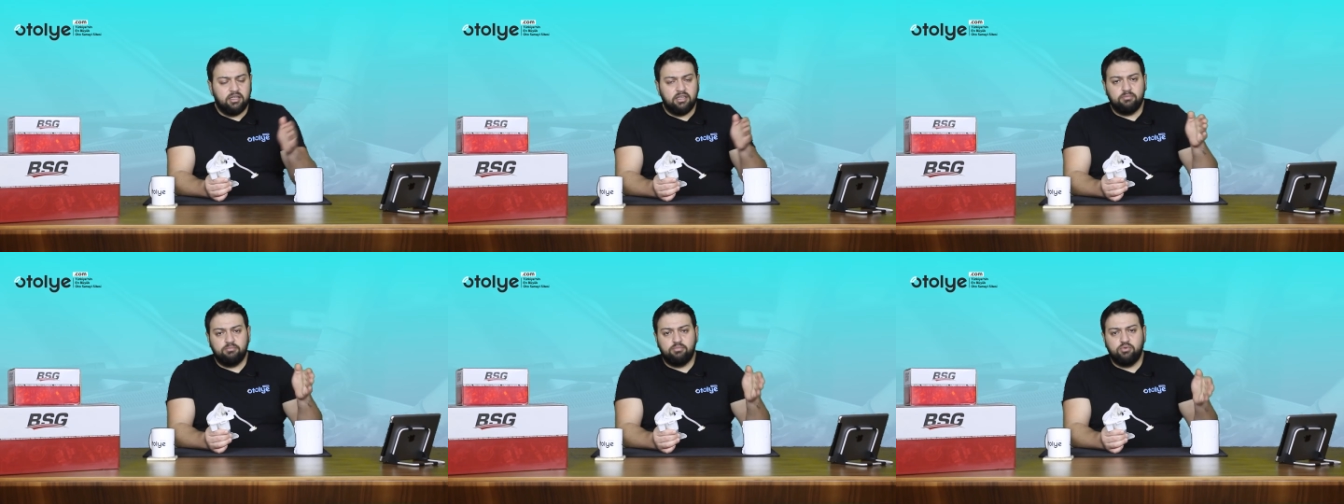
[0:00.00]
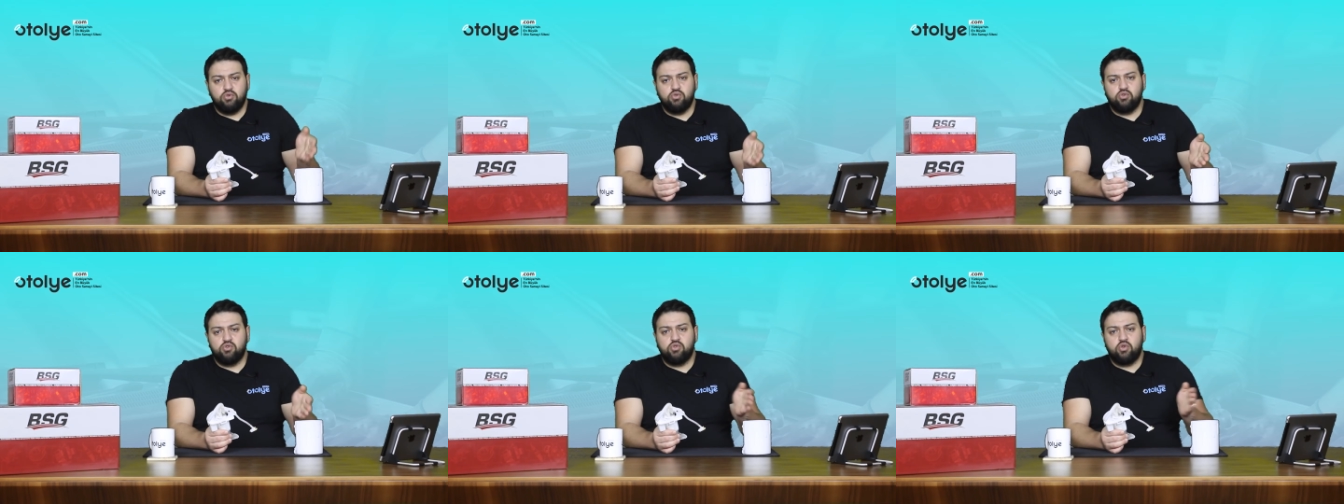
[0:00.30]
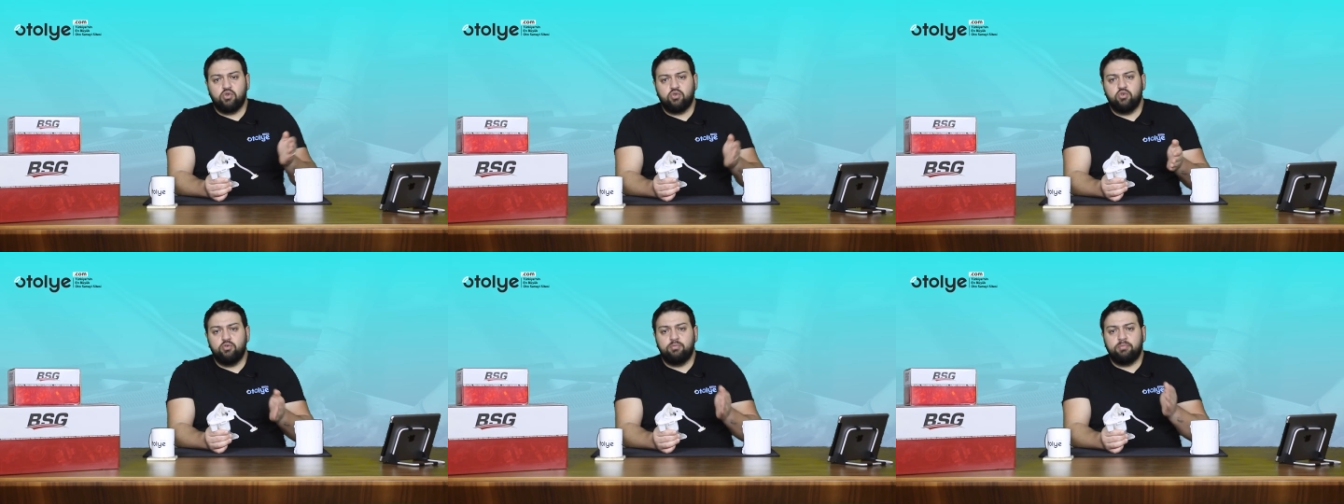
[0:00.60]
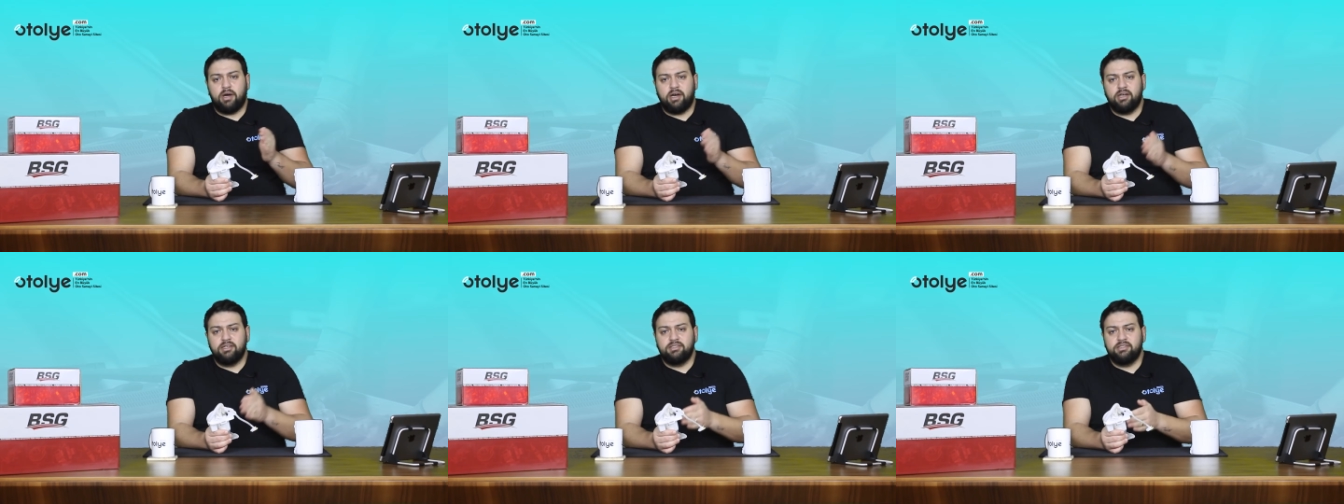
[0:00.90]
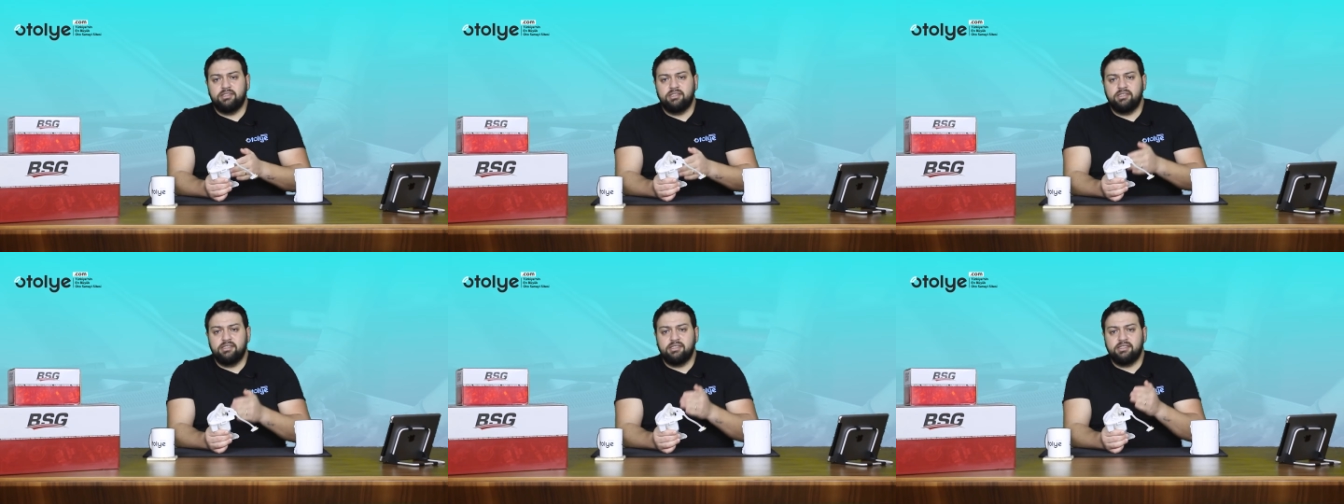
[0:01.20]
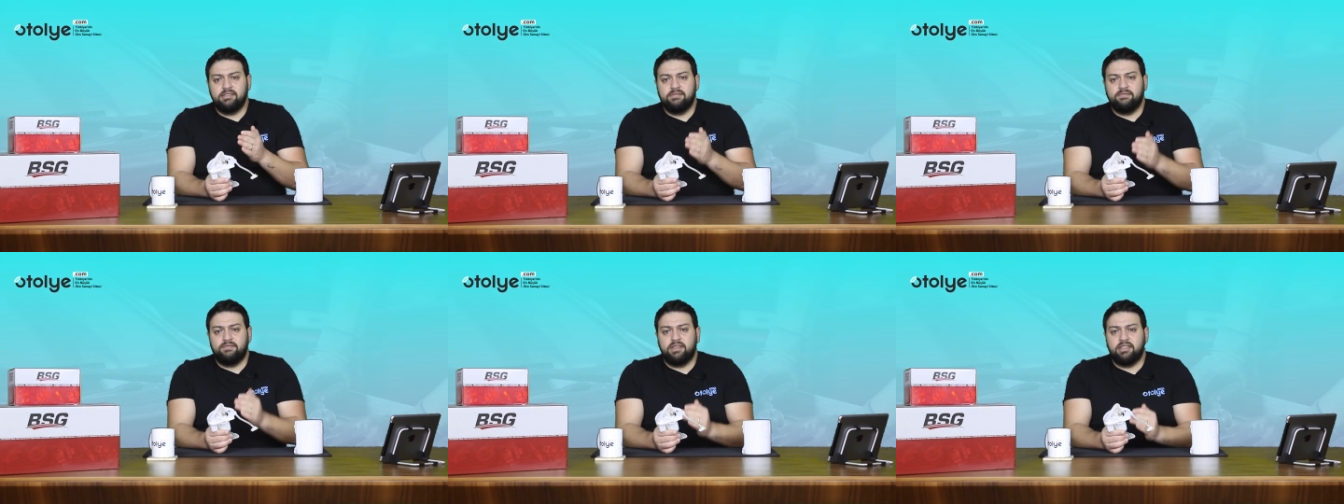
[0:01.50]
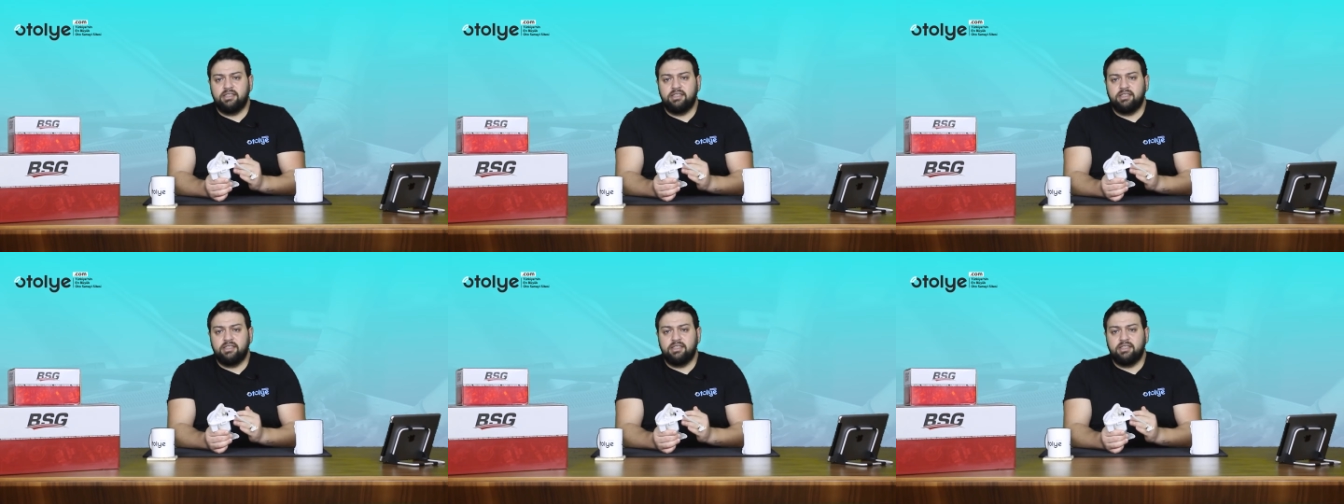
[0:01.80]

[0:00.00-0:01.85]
bunu söküp açtığınız